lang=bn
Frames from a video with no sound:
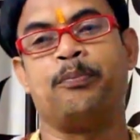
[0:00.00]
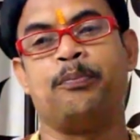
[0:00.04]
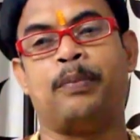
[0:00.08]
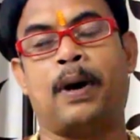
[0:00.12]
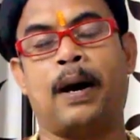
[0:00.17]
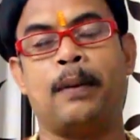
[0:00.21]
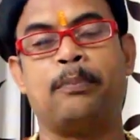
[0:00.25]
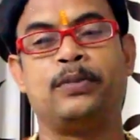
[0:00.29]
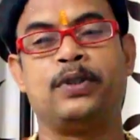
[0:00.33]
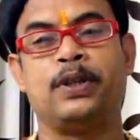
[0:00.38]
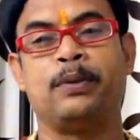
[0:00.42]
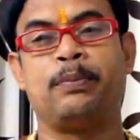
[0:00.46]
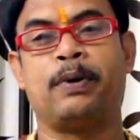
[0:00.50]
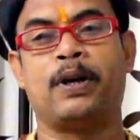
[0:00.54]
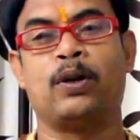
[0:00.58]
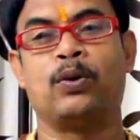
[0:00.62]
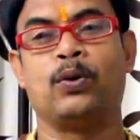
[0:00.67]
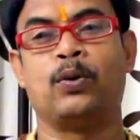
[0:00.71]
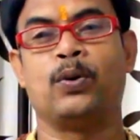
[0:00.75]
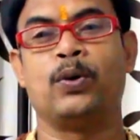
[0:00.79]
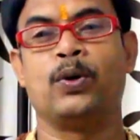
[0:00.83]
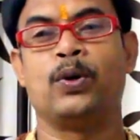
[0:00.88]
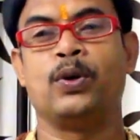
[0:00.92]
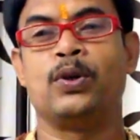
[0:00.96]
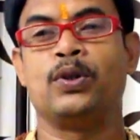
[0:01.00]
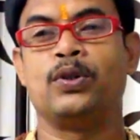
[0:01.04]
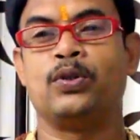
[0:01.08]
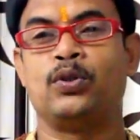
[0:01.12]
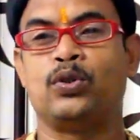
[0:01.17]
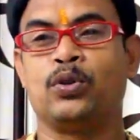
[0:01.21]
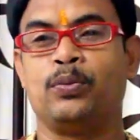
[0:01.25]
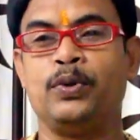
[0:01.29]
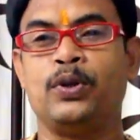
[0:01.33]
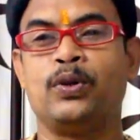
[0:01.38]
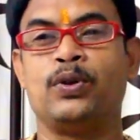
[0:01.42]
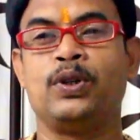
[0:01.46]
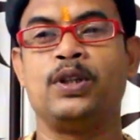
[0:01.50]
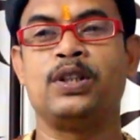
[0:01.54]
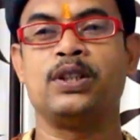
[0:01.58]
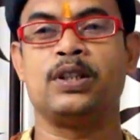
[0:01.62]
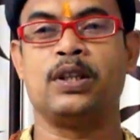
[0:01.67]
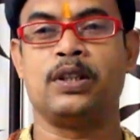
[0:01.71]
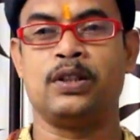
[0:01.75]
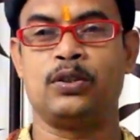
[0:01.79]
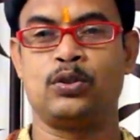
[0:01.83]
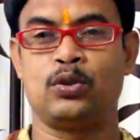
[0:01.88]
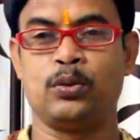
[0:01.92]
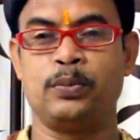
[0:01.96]
ভাবতে পারো তুমিও
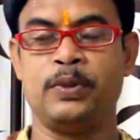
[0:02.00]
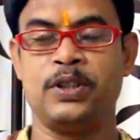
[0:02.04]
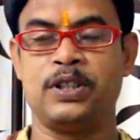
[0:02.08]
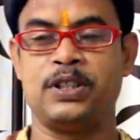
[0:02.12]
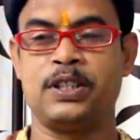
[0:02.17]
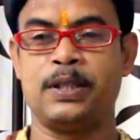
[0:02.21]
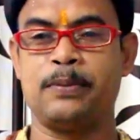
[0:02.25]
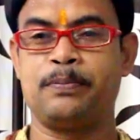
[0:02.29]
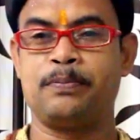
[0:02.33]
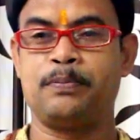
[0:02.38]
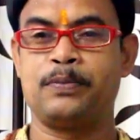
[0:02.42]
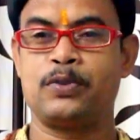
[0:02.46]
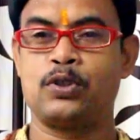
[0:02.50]
তুমি যে